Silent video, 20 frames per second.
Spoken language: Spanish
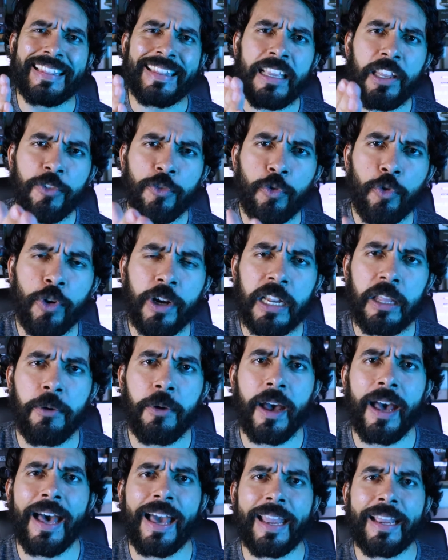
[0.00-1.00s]
te
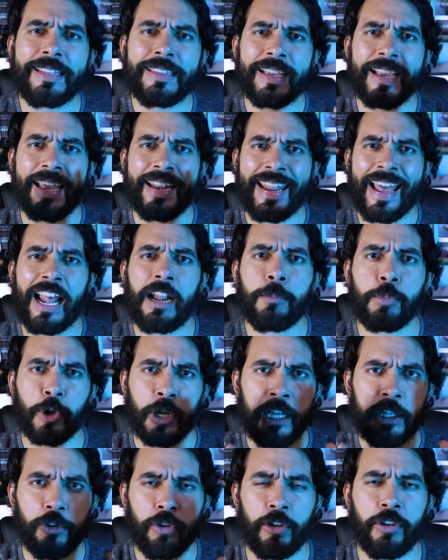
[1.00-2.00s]
suscribas a este canal
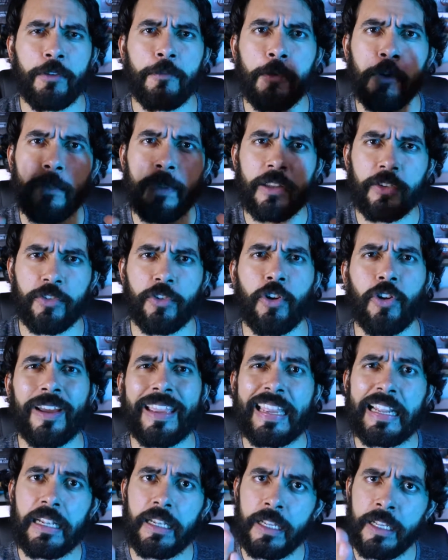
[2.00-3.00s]
porque estoy dando información
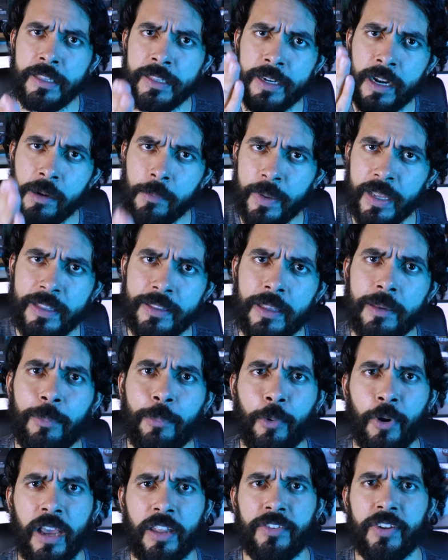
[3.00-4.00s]
que literalmente
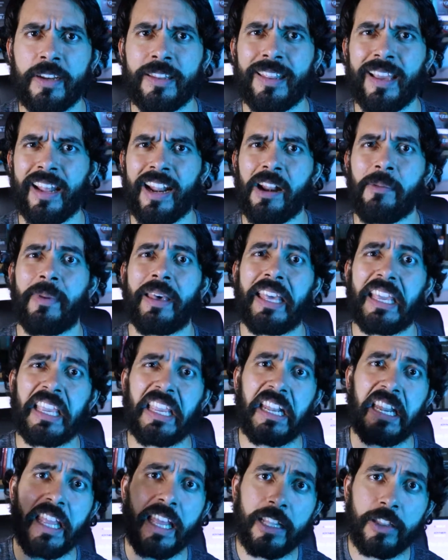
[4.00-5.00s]
puede hacerte ganar más de
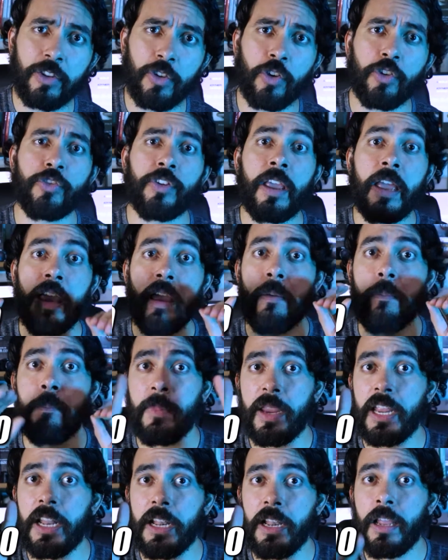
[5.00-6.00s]
500,
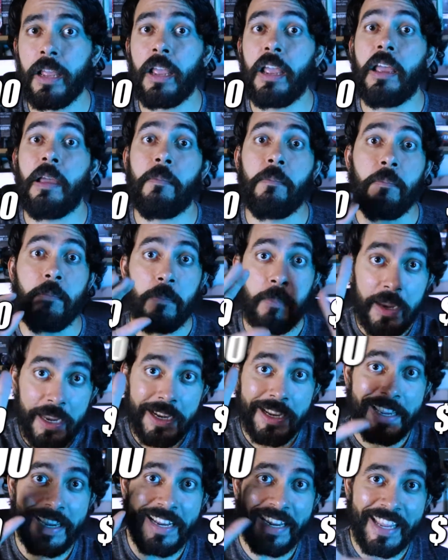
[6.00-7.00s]
1000,
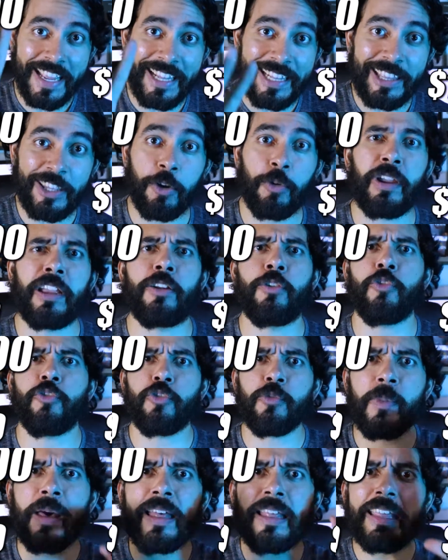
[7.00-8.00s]
1500,
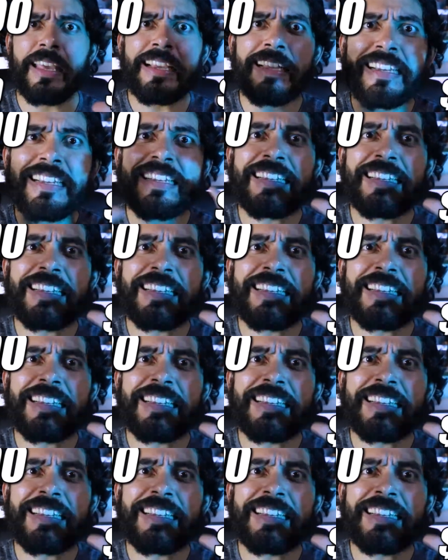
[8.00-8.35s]
incluso más de